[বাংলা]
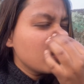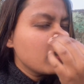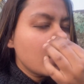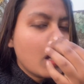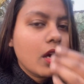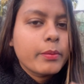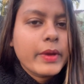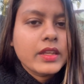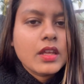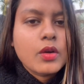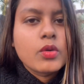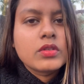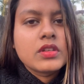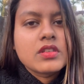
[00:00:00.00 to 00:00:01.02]
নাক ব্যথা
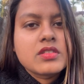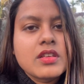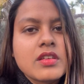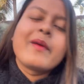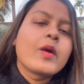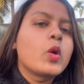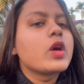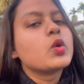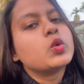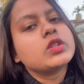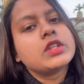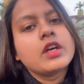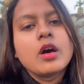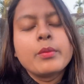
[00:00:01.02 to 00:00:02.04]
করতেছে করে
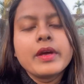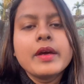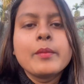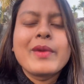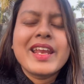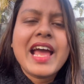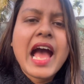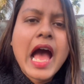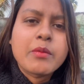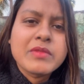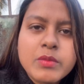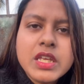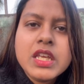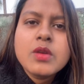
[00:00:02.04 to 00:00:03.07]
ঘুরতে হবে মানে
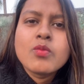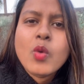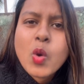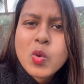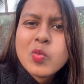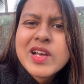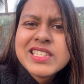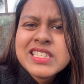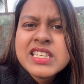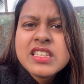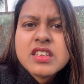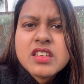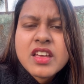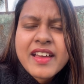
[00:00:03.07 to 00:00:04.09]
আমি কি
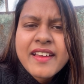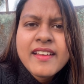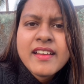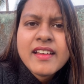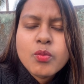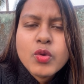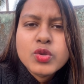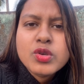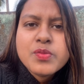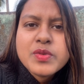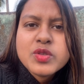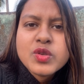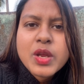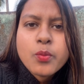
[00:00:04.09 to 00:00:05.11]
মৌমাছি হ্যাঁ মধুর
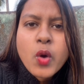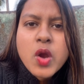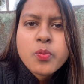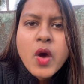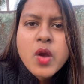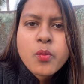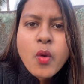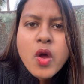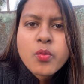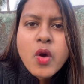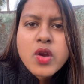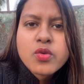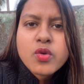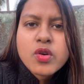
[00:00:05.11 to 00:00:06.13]
পিছনে ভন ভন ভন
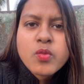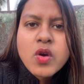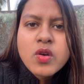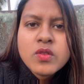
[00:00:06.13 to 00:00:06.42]
ভন করবো